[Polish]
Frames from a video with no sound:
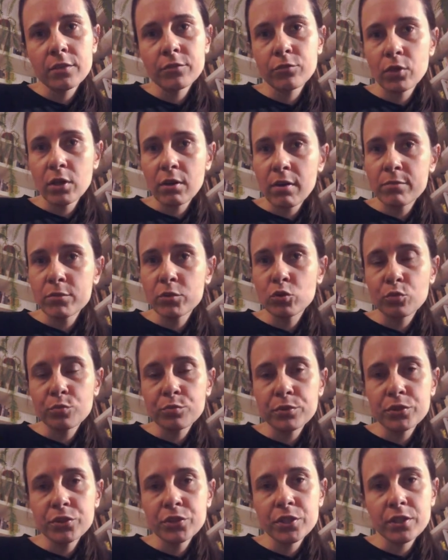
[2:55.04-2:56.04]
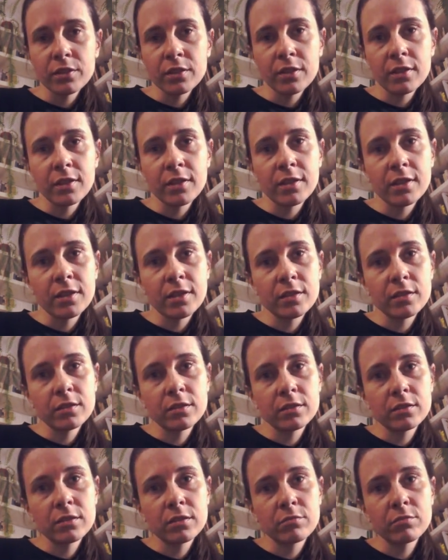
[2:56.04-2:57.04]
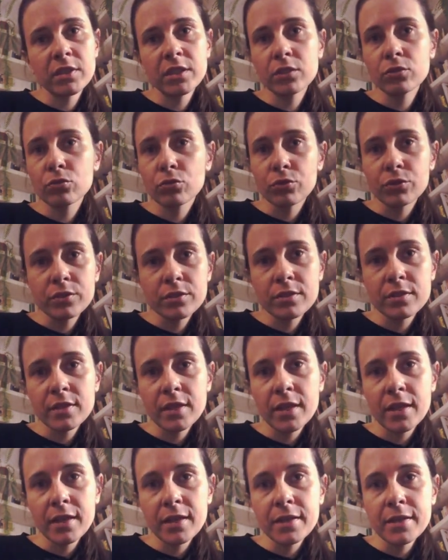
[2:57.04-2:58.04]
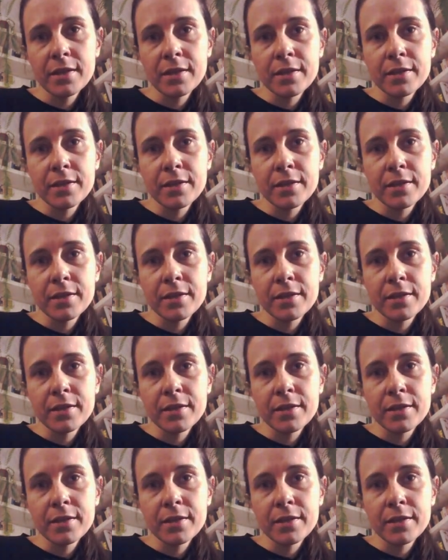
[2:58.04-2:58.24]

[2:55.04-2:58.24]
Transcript: wolałam skupić się na e, merytoryce,